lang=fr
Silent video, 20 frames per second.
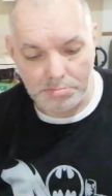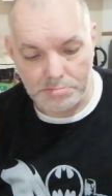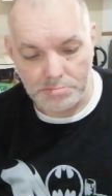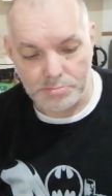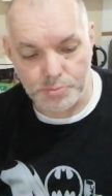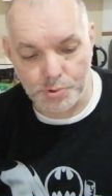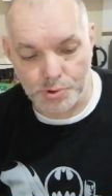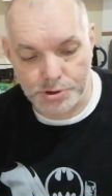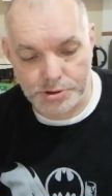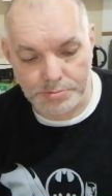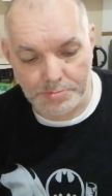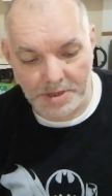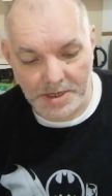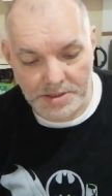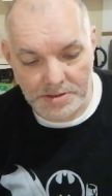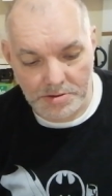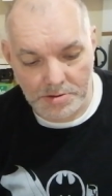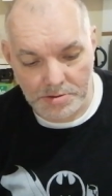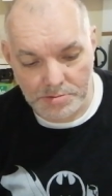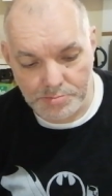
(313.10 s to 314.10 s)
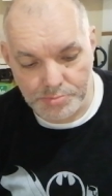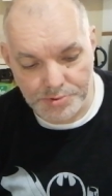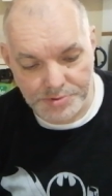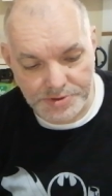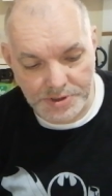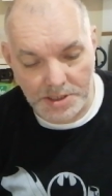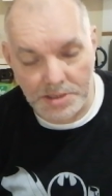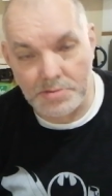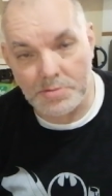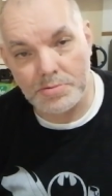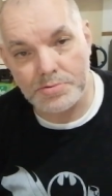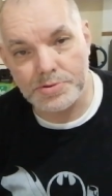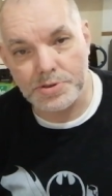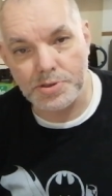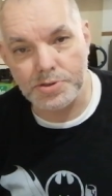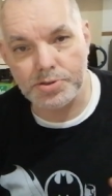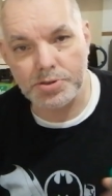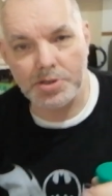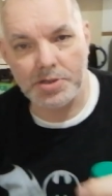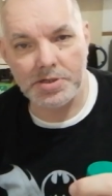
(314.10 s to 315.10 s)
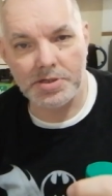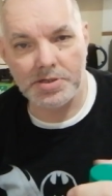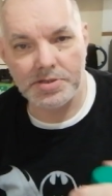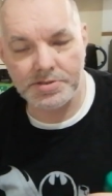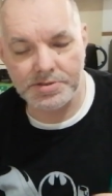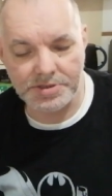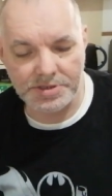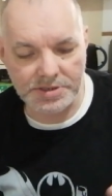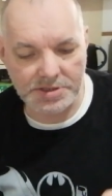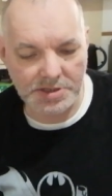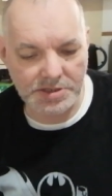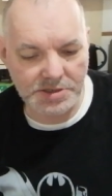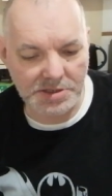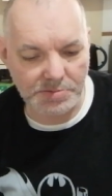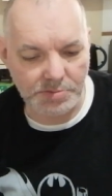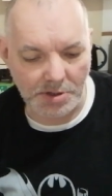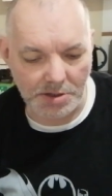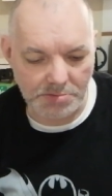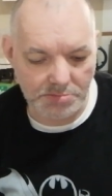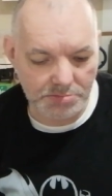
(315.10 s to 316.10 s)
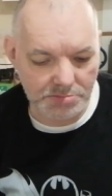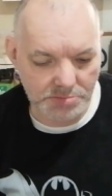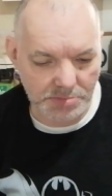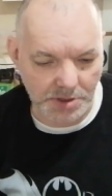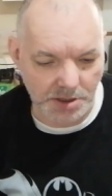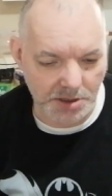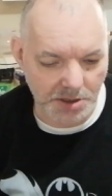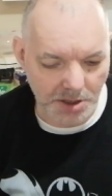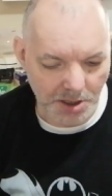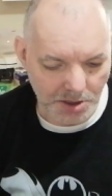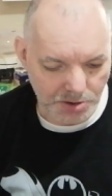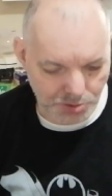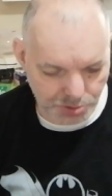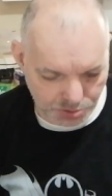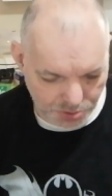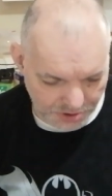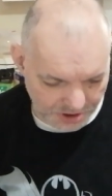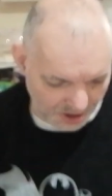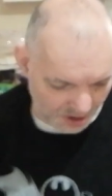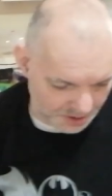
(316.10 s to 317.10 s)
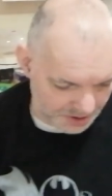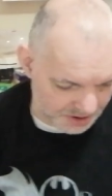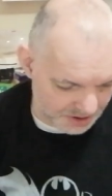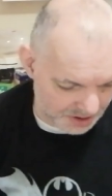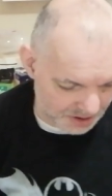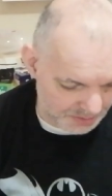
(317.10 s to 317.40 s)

deux semaines, une bouteille, c'est très, très très bien. Surtout des grandes